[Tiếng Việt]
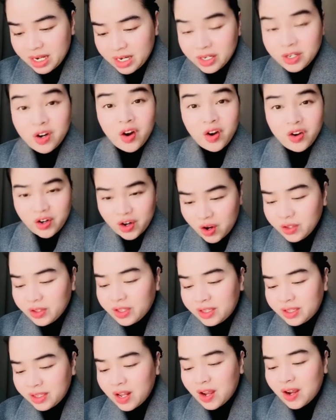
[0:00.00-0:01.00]
rồi nó,
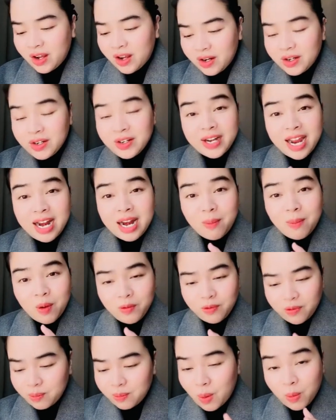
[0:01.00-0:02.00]
nó đây là
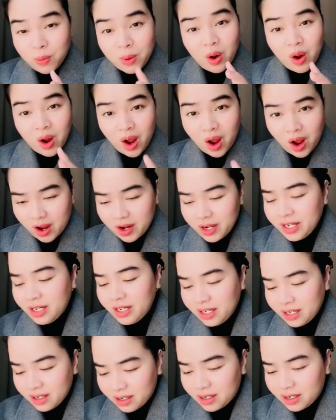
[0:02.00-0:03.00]
một một câu hỏi
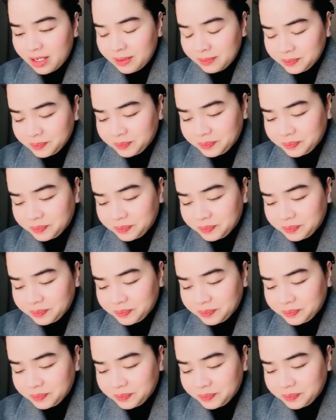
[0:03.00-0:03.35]
nữa